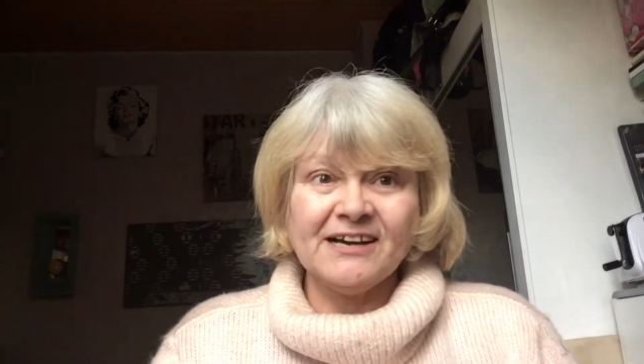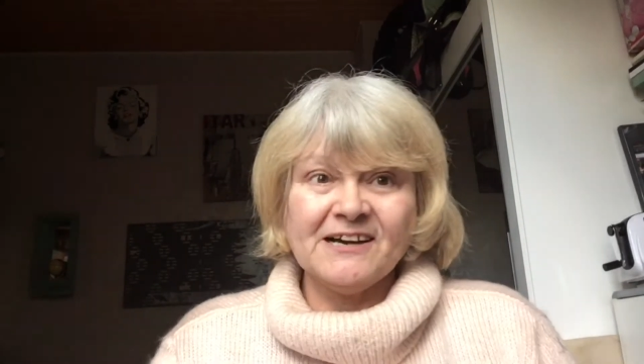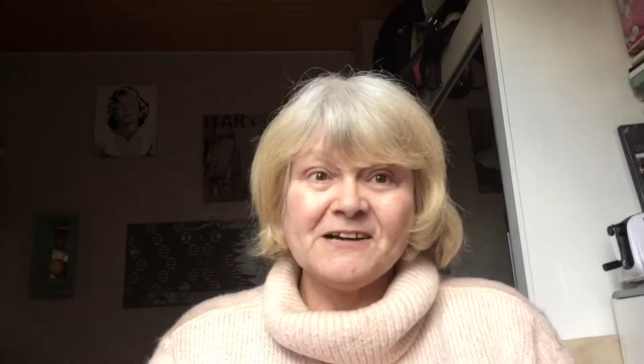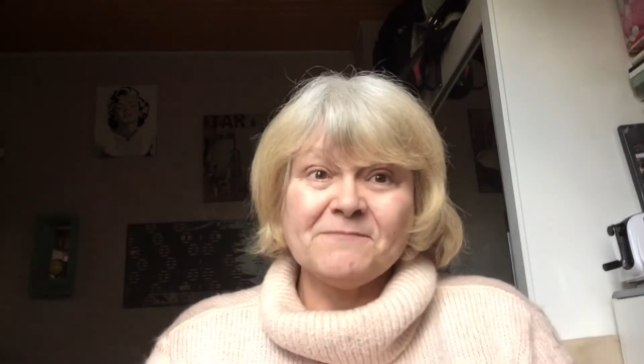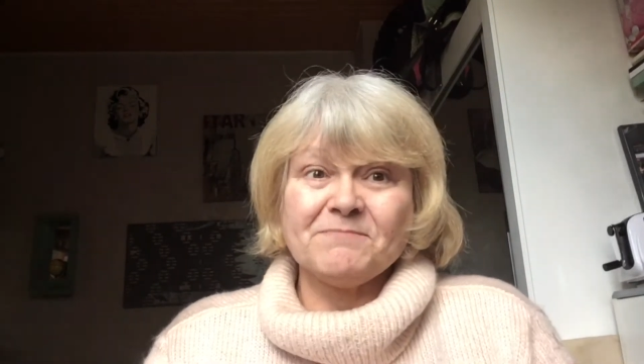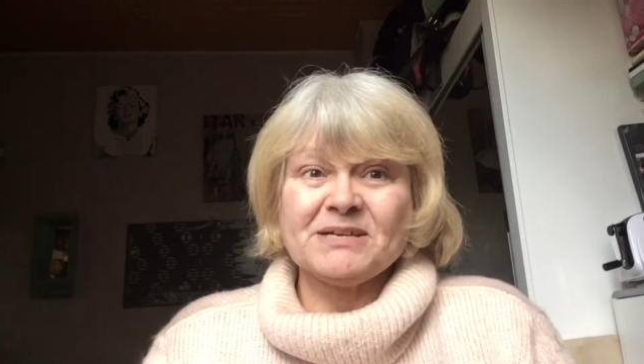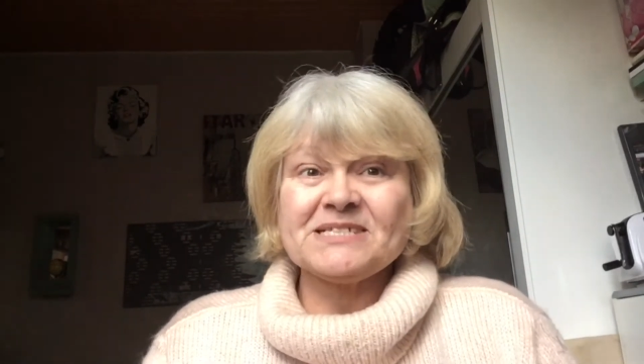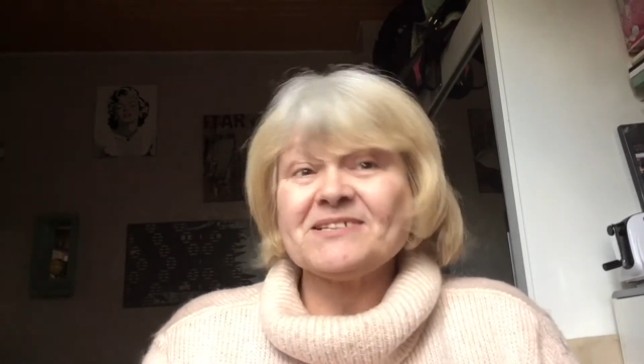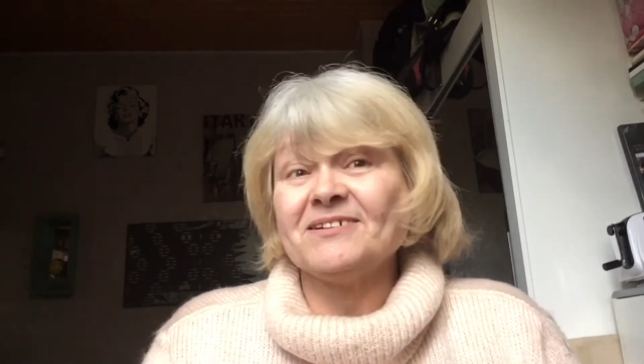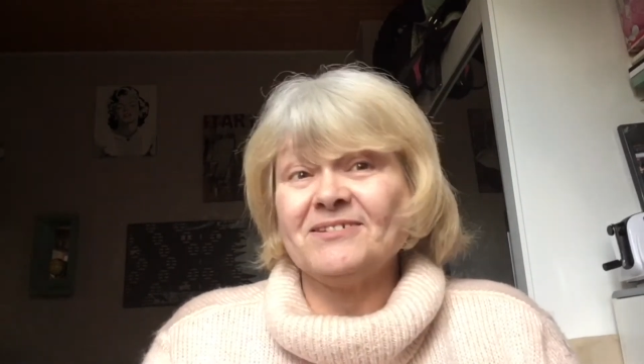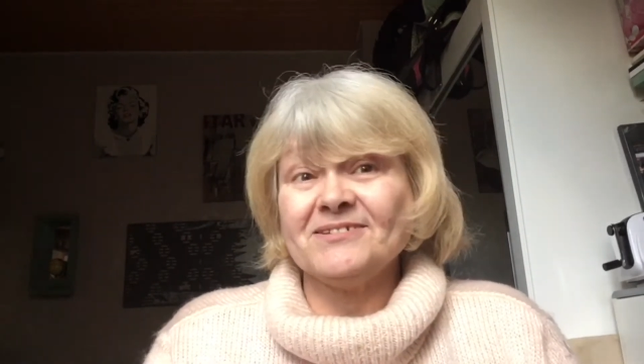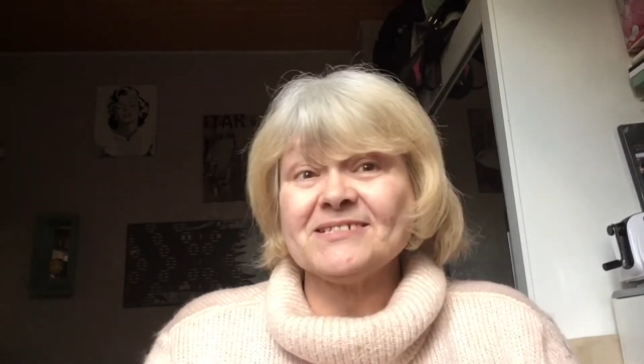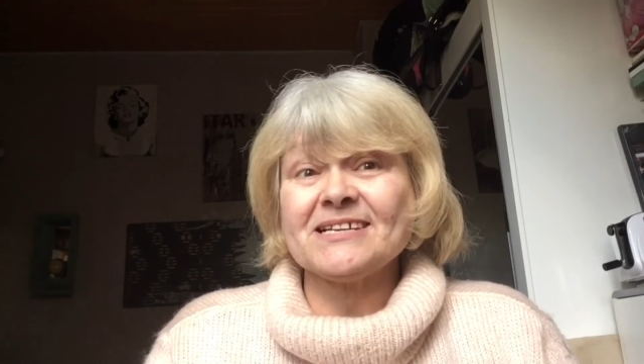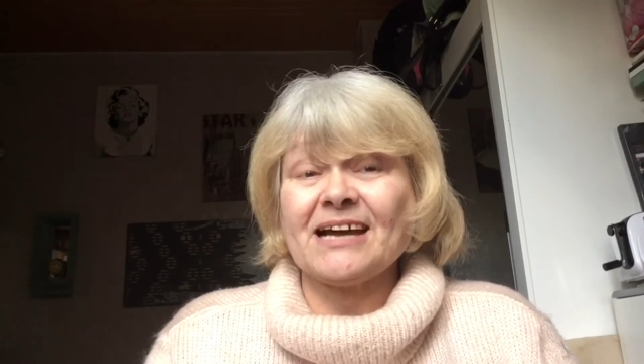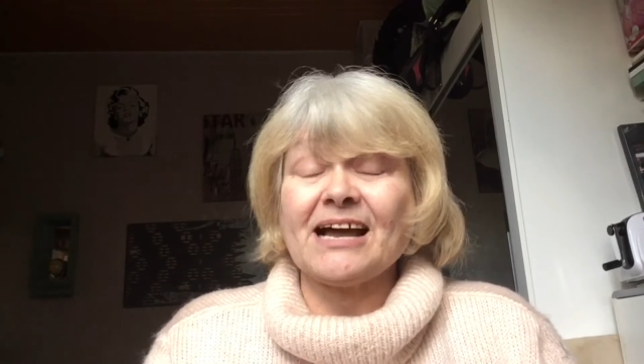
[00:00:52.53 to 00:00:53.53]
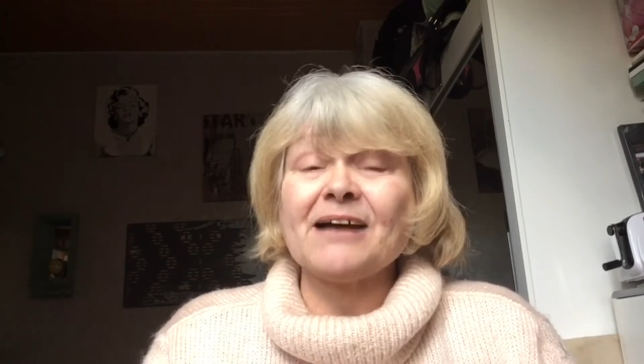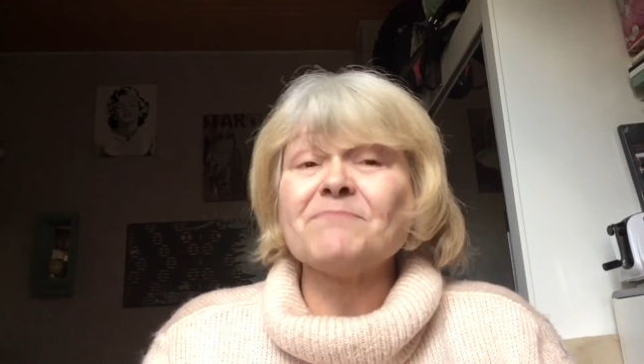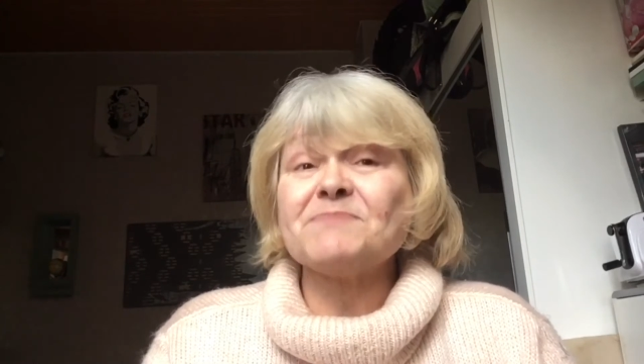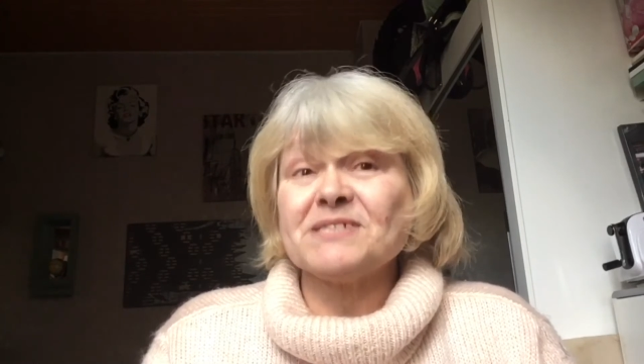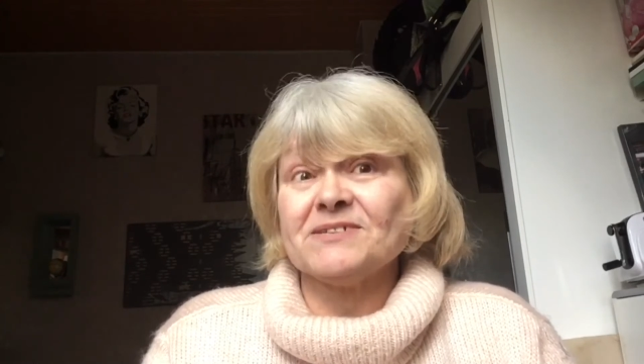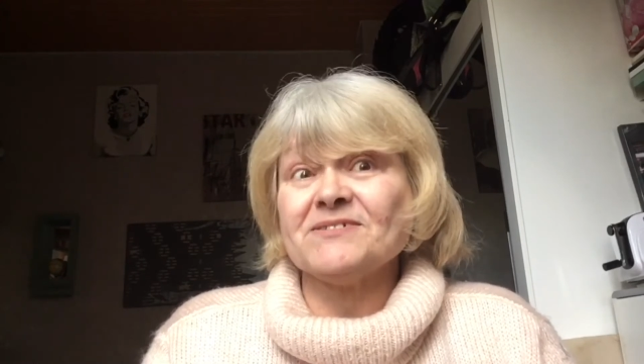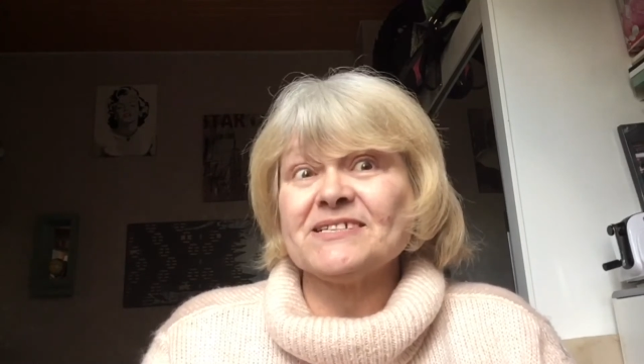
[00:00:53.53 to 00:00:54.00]
parce que le
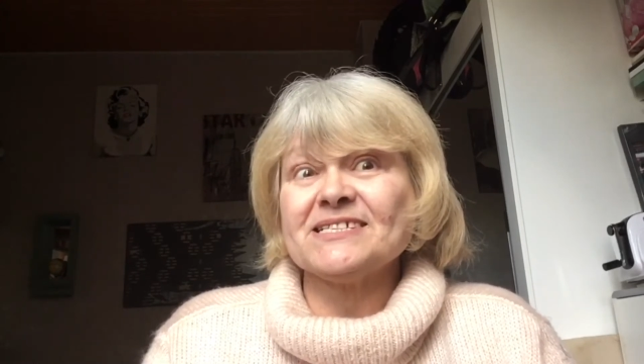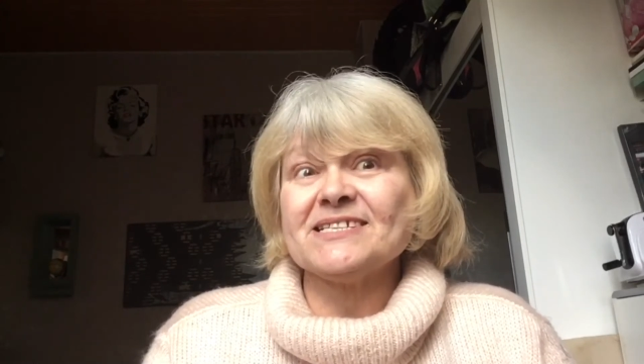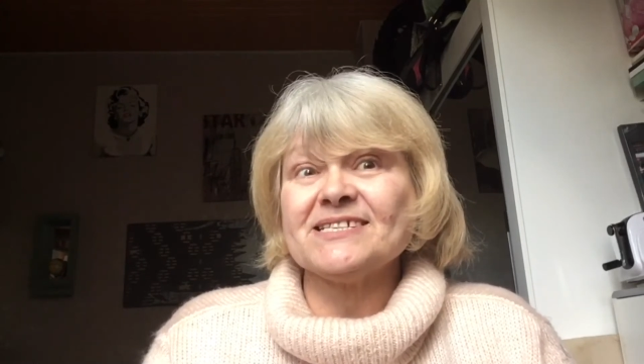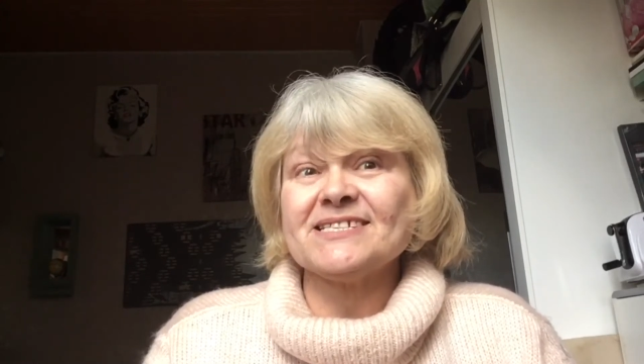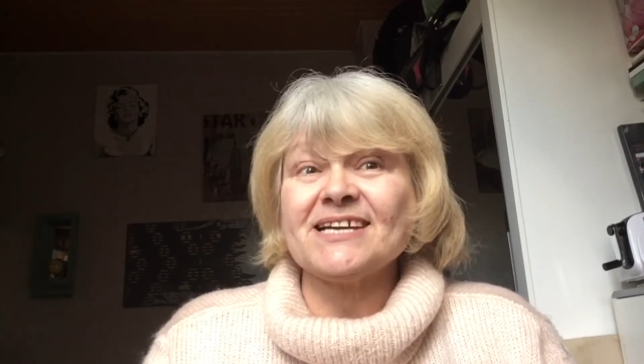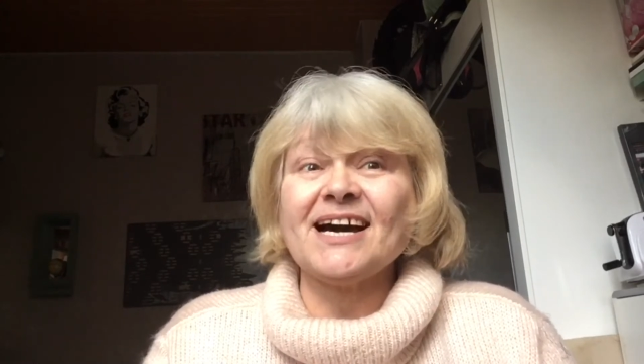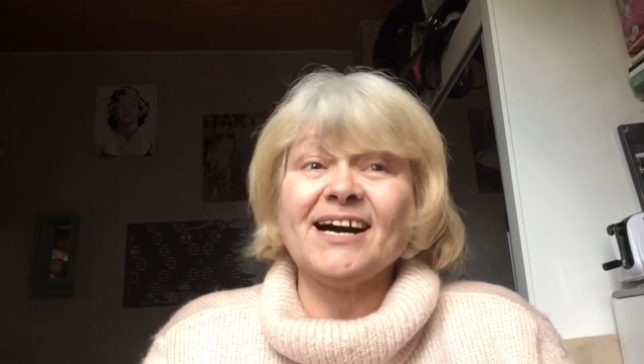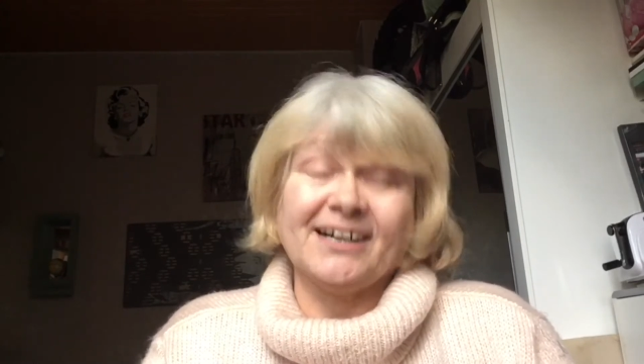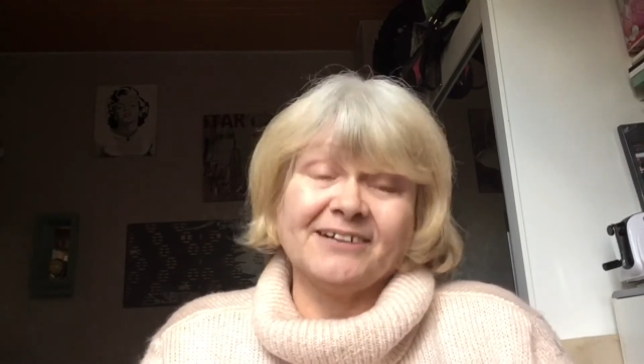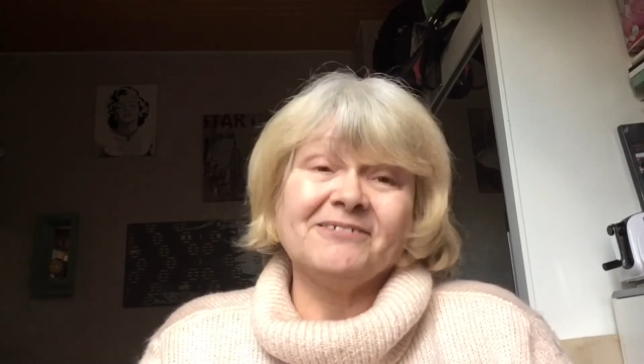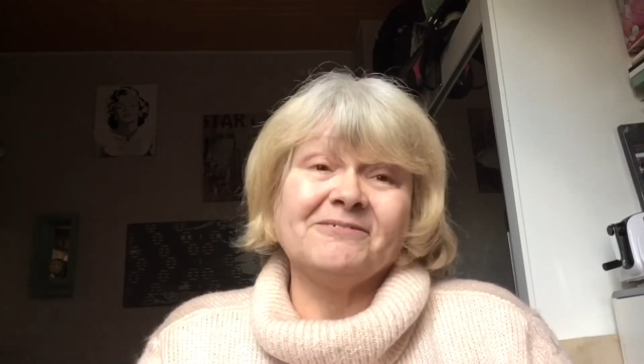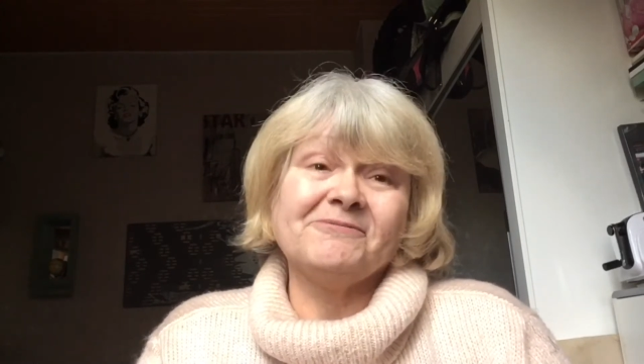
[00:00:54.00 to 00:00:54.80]
scrap, c'est aussi ça.